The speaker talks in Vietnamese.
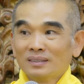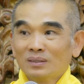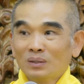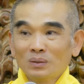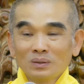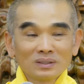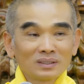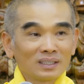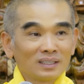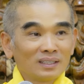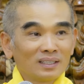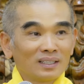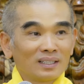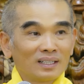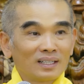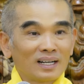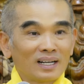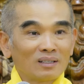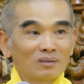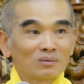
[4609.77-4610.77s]
huống chi nó
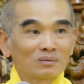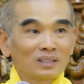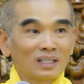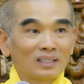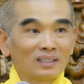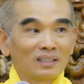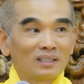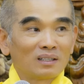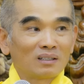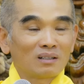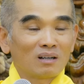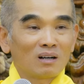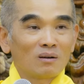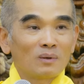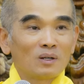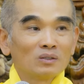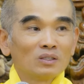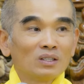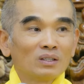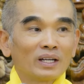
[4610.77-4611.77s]
đã đánh ông thánh là nó đọa
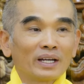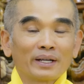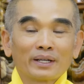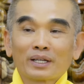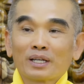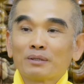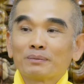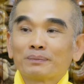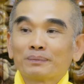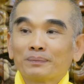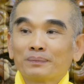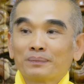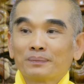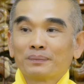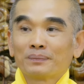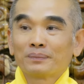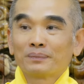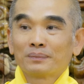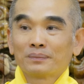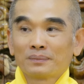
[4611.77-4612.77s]
bao nhiêu ngàn kiếp.
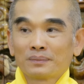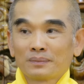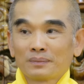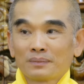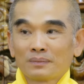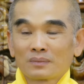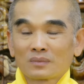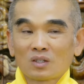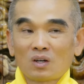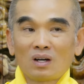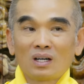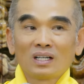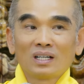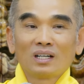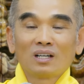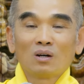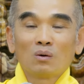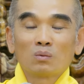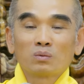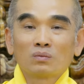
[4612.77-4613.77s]
Đọa địa
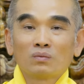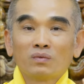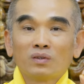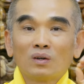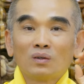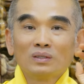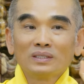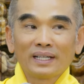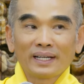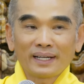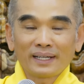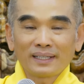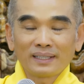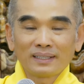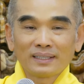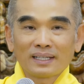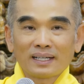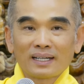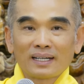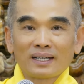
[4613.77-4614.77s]
ngục vô
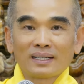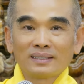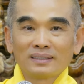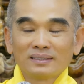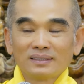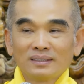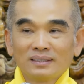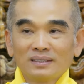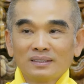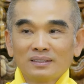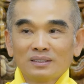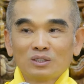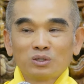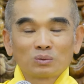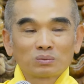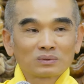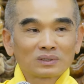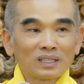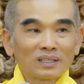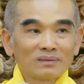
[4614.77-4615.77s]
gián là
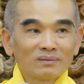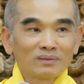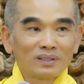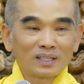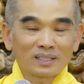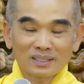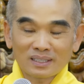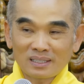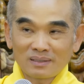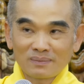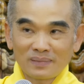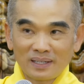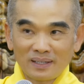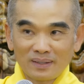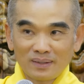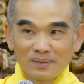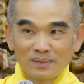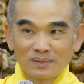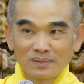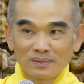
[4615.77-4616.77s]
xúc thân Phật ra
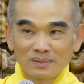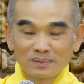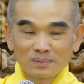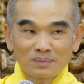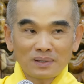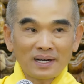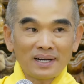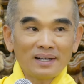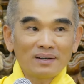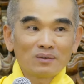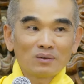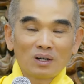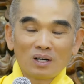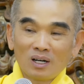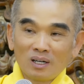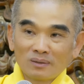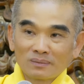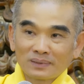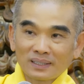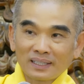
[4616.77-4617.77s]
máu, phá hòa
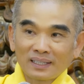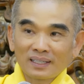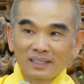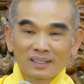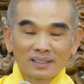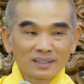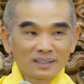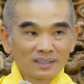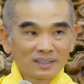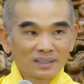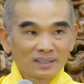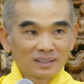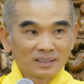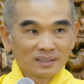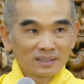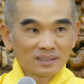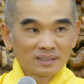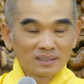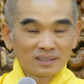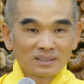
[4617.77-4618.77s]
hợp răng,
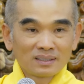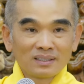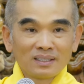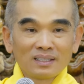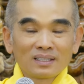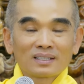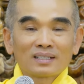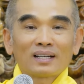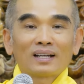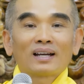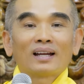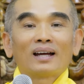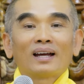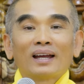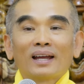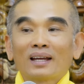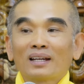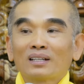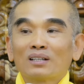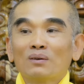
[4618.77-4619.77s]
giết
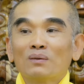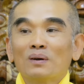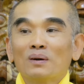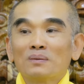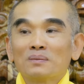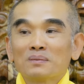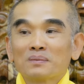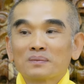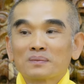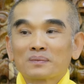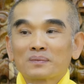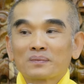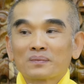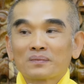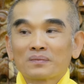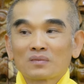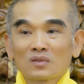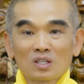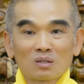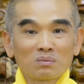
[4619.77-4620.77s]
A-la-hán, đúng không?
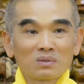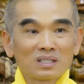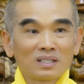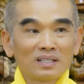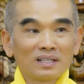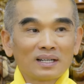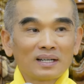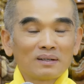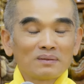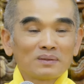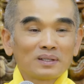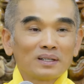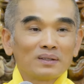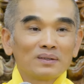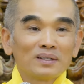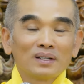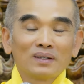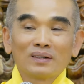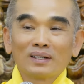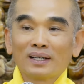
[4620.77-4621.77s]
Trong kinh ai không
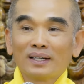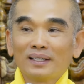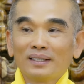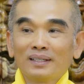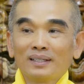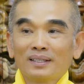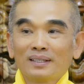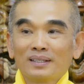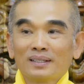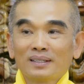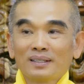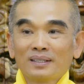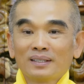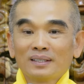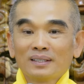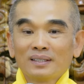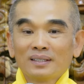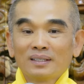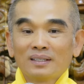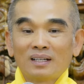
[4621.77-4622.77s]
hiểu điều này?
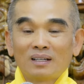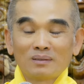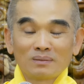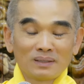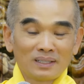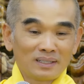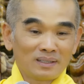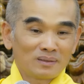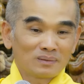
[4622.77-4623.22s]
Không lẽ